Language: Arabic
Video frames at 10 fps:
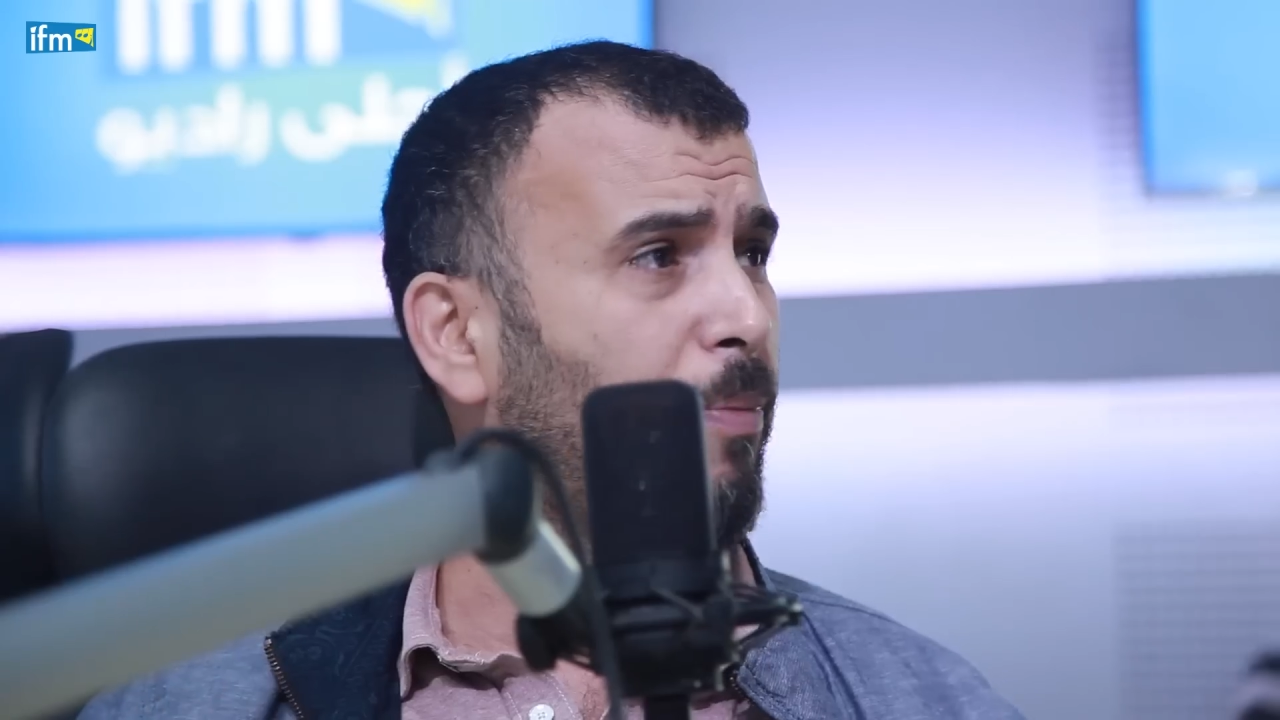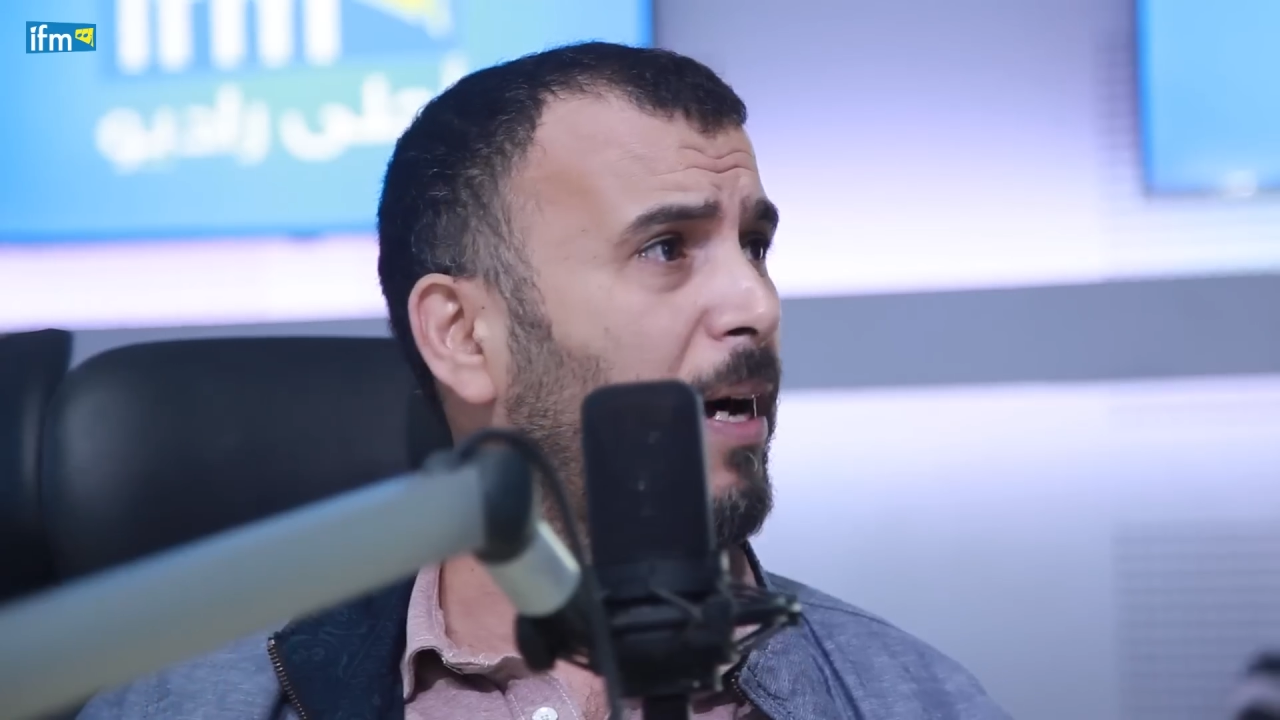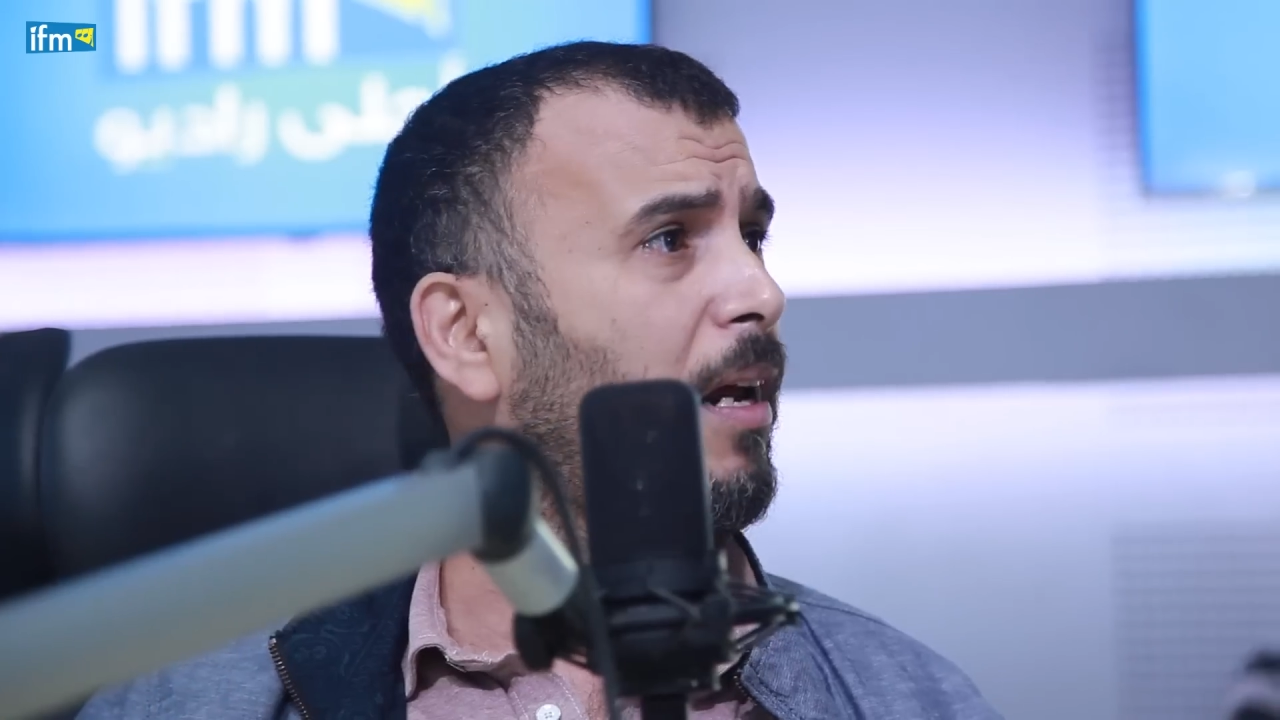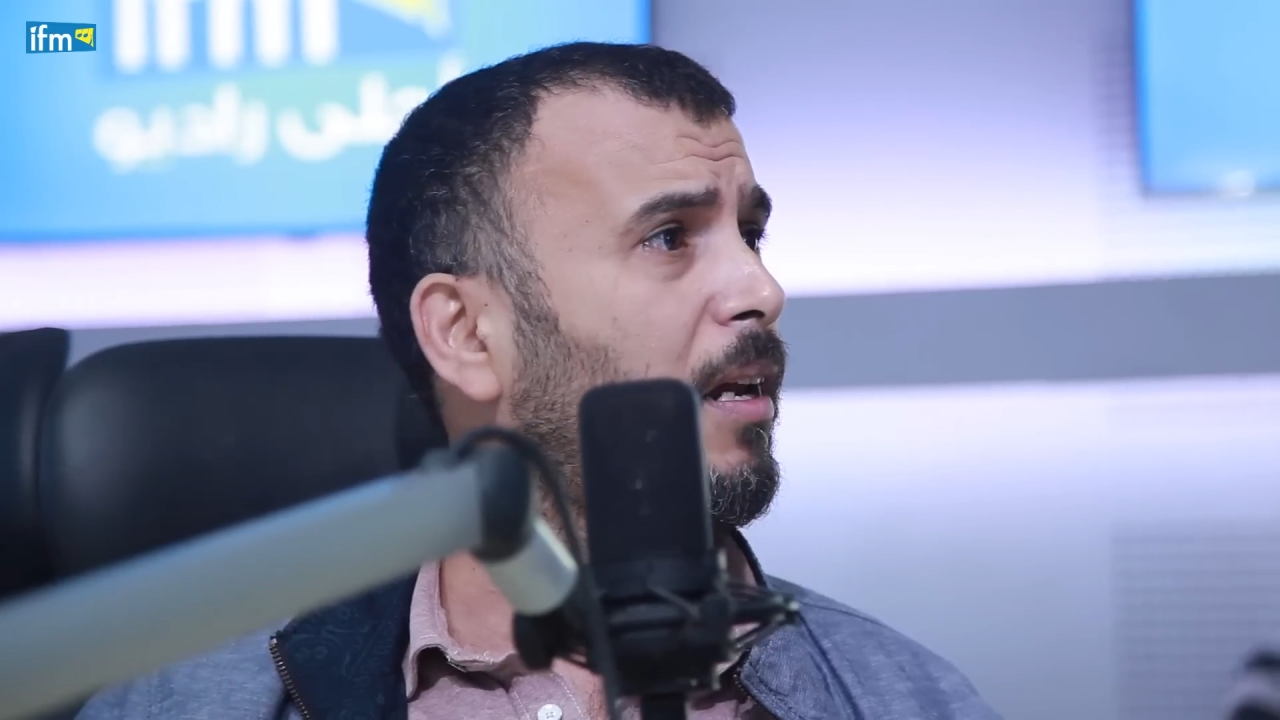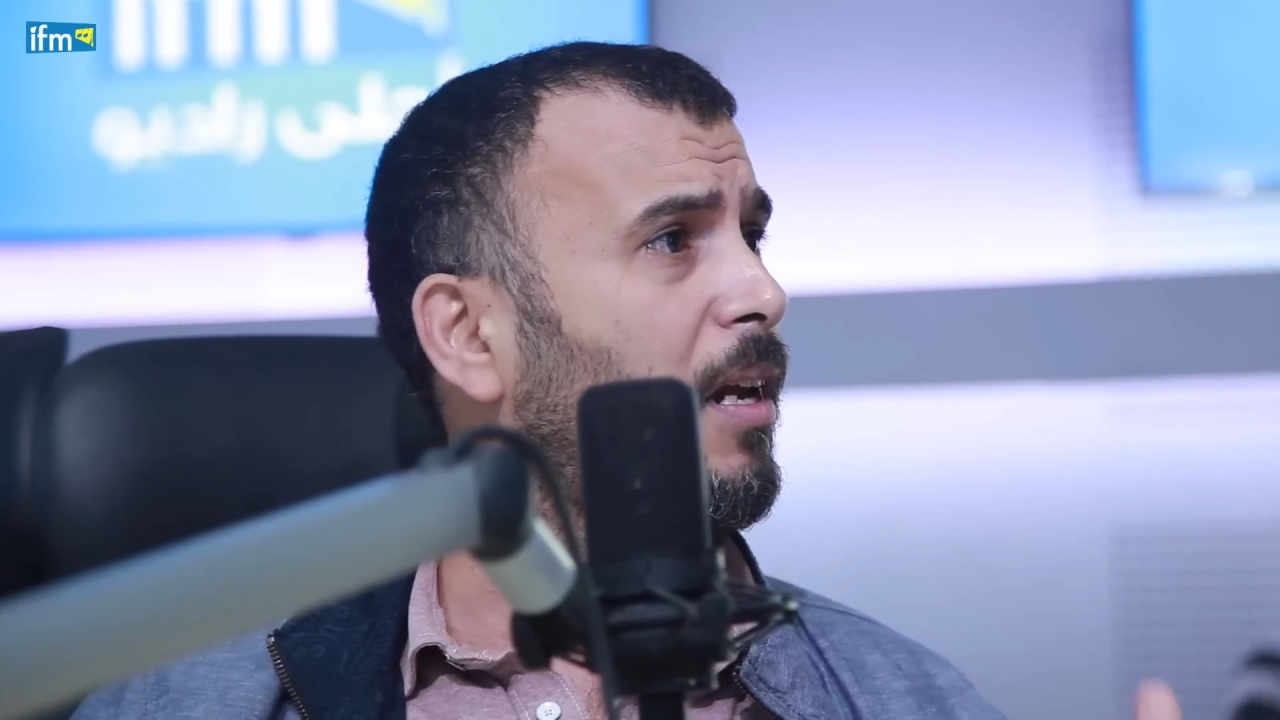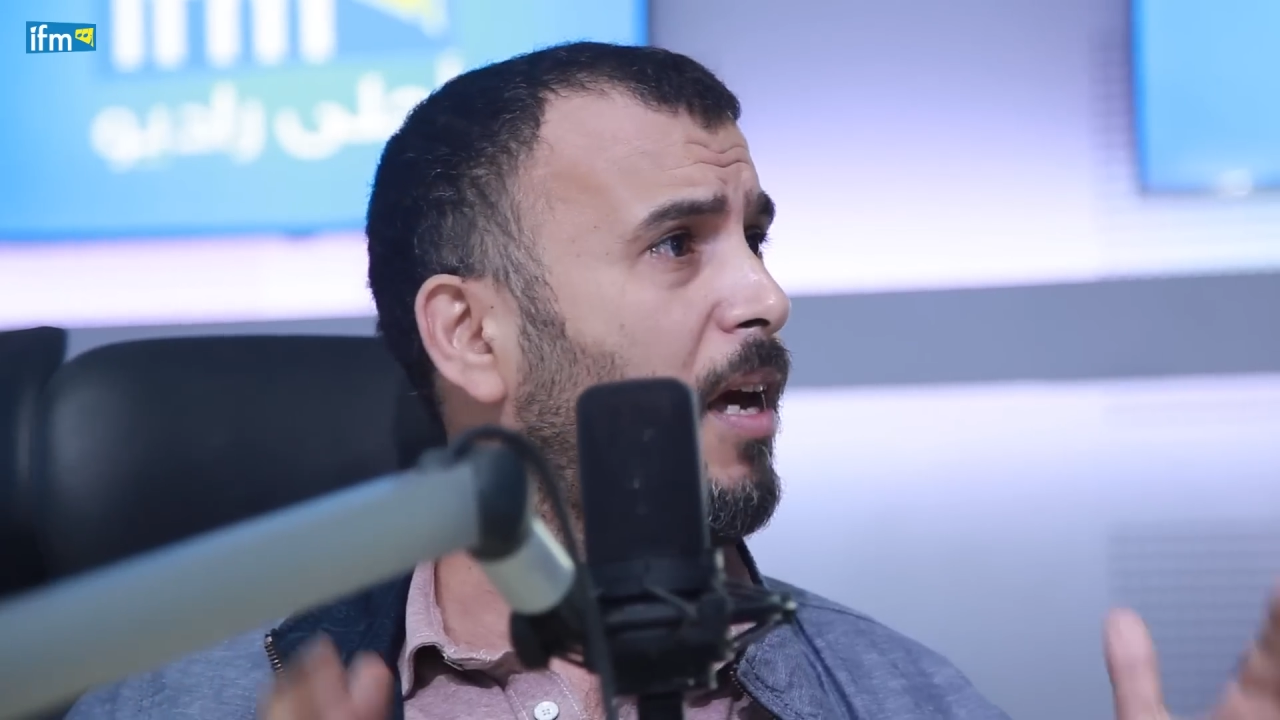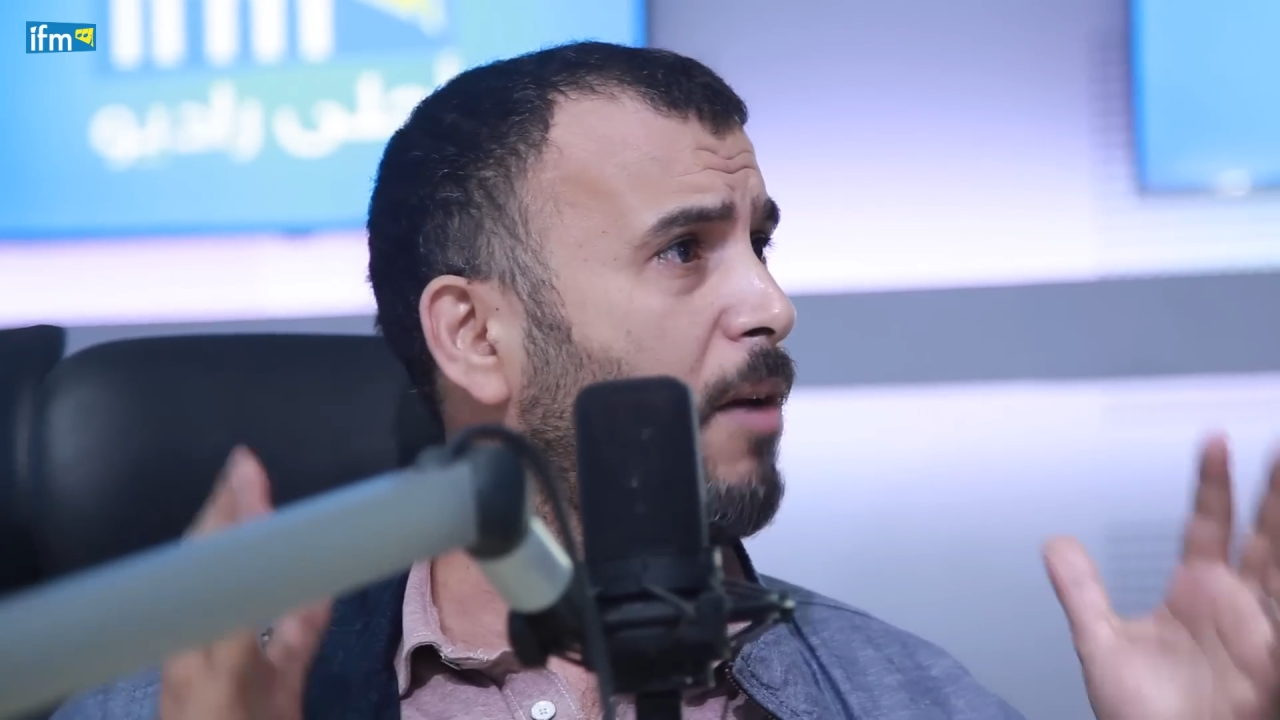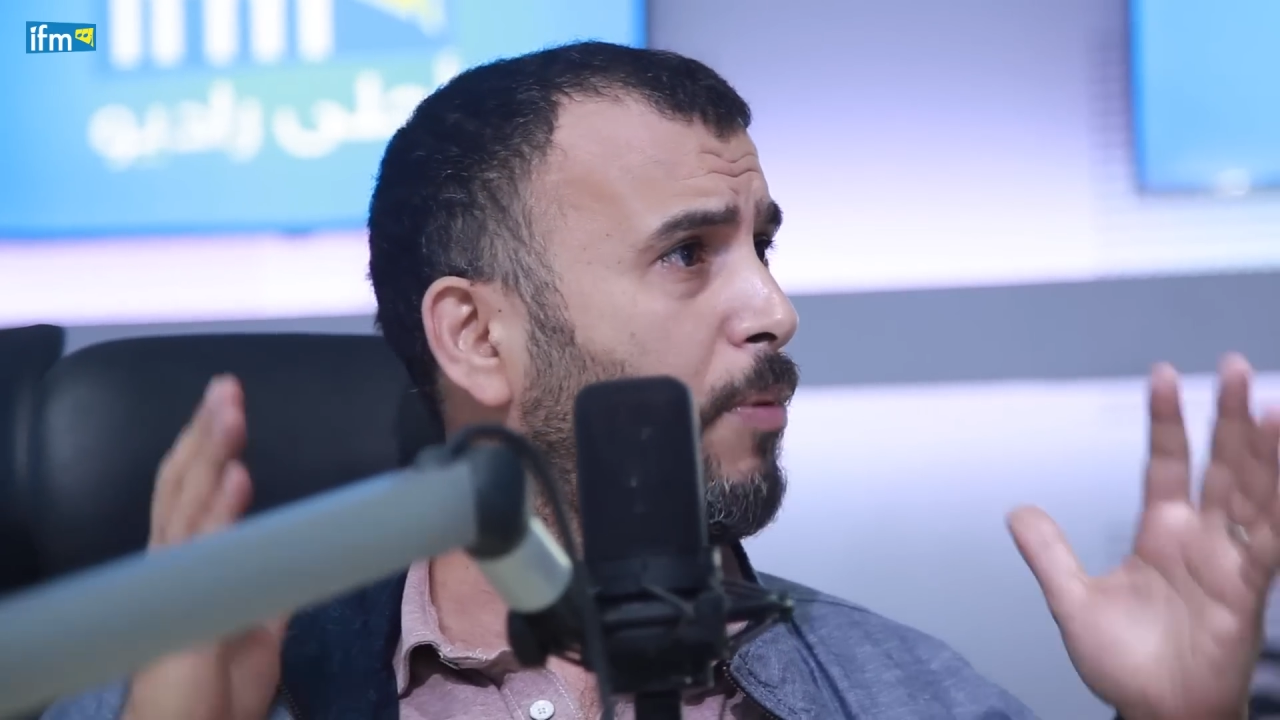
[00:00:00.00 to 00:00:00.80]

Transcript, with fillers: البرا اللي لهي